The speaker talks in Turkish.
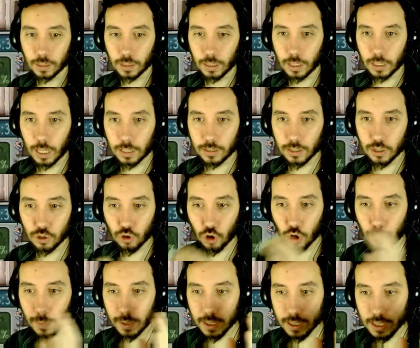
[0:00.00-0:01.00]
Yanlış
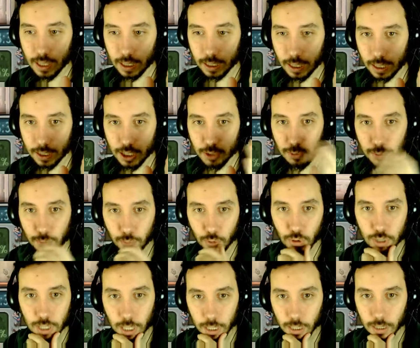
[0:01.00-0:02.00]
görmediysek, yanlış
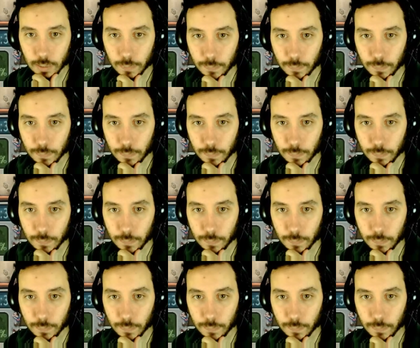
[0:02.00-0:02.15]
bilmiyorsak.